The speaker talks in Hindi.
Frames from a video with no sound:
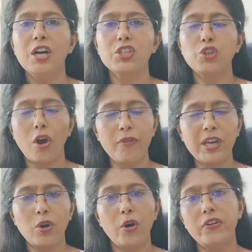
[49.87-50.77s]

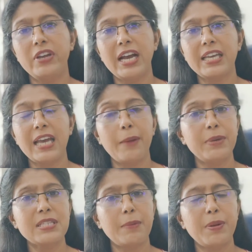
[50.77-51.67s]
शौविक और रिया की
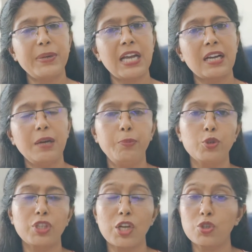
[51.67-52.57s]
आमने सामने बिठाकर
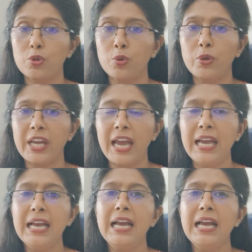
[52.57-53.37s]
पूछताछ शुरू हुई है